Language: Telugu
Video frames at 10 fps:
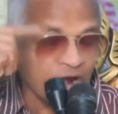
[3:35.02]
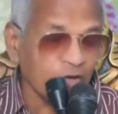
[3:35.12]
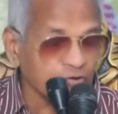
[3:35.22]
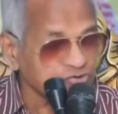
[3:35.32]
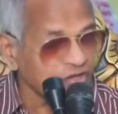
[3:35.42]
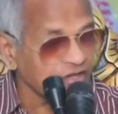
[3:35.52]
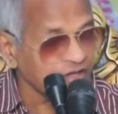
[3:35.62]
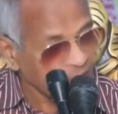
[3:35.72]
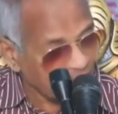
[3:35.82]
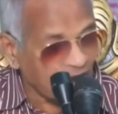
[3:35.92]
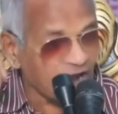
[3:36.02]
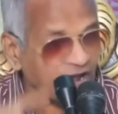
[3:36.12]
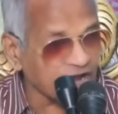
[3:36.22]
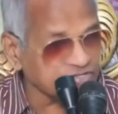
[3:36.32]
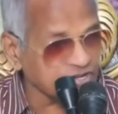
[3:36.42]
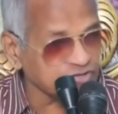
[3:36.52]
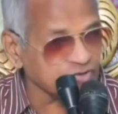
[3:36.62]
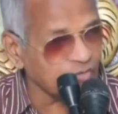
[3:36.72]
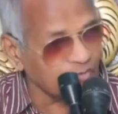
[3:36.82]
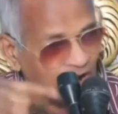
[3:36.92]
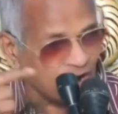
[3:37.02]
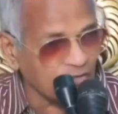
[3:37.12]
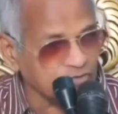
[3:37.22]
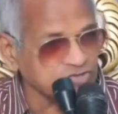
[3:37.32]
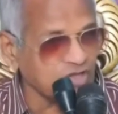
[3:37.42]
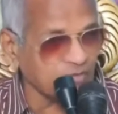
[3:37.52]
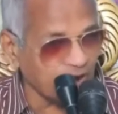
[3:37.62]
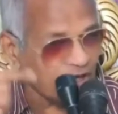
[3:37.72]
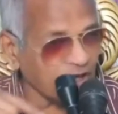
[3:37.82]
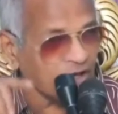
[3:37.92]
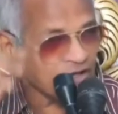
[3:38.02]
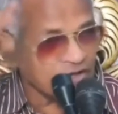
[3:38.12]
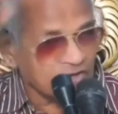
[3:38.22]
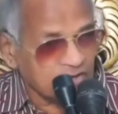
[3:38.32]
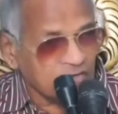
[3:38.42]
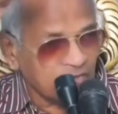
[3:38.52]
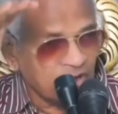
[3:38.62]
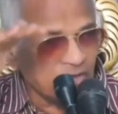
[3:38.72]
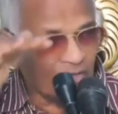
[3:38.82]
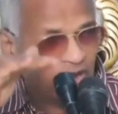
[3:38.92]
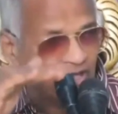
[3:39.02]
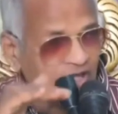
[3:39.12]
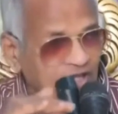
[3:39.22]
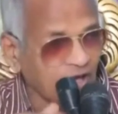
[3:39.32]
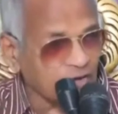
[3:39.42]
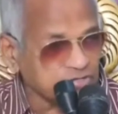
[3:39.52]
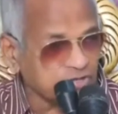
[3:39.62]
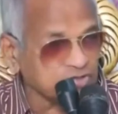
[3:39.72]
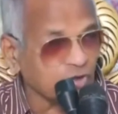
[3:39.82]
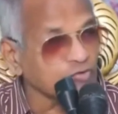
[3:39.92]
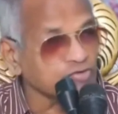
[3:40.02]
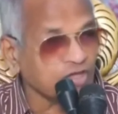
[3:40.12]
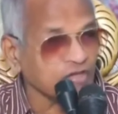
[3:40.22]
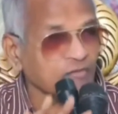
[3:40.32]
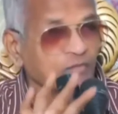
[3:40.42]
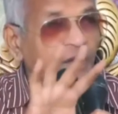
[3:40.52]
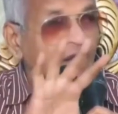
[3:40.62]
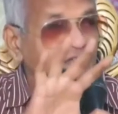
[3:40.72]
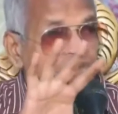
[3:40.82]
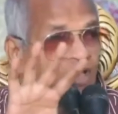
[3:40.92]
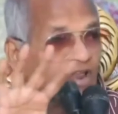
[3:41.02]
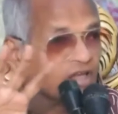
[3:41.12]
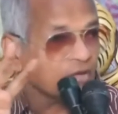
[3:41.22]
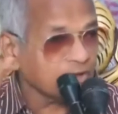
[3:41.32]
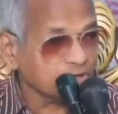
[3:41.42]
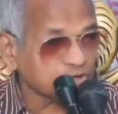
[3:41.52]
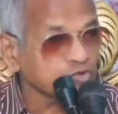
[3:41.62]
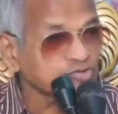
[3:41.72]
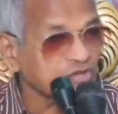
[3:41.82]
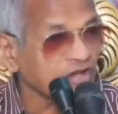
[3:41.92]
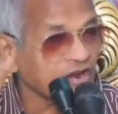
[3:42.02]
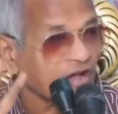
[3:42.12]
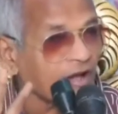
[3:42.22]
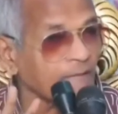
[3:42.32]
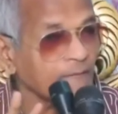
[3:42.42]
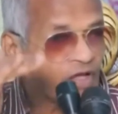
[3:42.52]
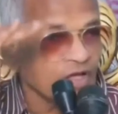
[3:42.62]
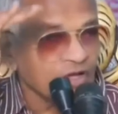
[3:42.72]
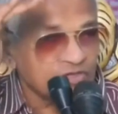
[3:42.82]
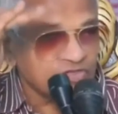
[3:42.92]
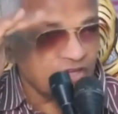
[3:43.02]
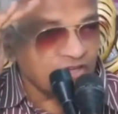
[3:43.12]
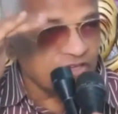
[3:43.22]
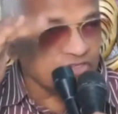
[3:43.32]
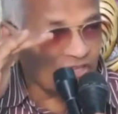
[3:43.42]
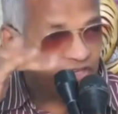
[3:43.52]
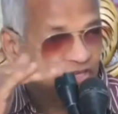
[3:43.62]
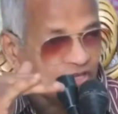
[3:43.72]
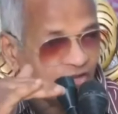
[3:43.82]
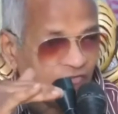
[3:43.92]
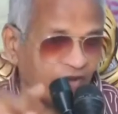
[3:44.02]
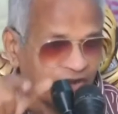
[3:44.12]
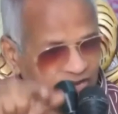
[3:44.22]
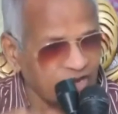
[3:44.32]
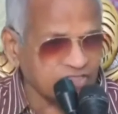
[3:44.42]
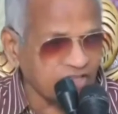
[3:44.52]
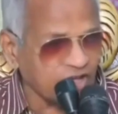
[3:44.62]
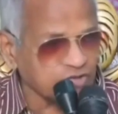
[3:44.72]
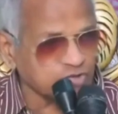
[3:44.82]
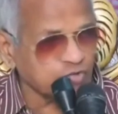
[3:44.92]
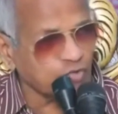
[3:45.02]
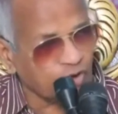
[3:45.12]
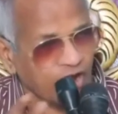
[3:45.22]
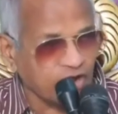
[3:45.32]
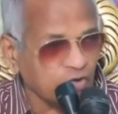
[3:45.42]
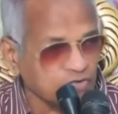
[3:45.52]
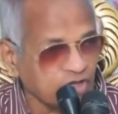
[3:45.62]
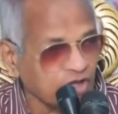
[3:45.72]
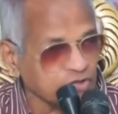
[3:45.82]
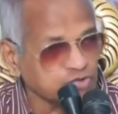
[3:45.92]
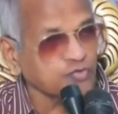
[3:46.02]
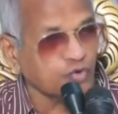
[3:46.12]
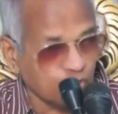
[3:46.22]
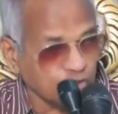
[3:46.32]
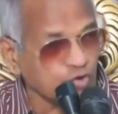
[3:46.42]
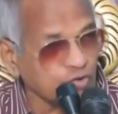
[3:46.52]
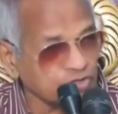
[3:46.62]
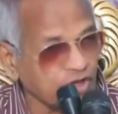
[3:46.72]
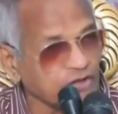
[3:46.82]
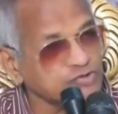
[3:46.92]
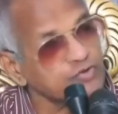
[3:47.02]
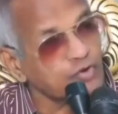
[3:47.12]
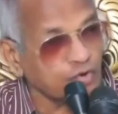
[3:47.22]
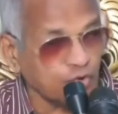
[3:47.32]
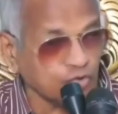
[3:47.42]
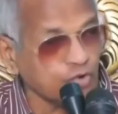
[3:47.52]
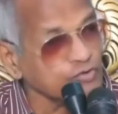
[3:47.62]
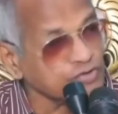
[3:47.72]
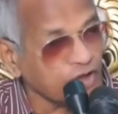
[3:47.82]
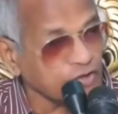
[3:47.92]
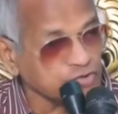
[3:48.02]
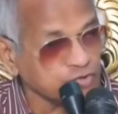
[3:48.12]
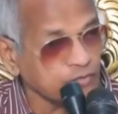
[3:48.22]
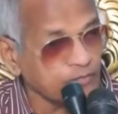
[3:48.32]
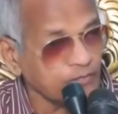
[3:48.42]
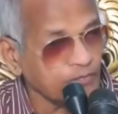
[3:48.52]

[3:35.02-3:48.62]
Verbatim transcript: మళ్ళా వస్తాయి మళ్ళా కట్ చేస్తున్నాం మళ్ళా వస్తాయి మళ్ళా మెల్లిమెల్లిగా ఈ ఆలోచనలు తగ్గుతాయి ప్రాక్టికల్గా మీరు చూస్తే కనుక తగ్గి తగ్గి వెంటనే తగ్గచ్చు గంటలో తగ్గచ్చు ఓ రోజులో తగ్గచ్చు రెండు రోజుల్లో తగ్గచ్చు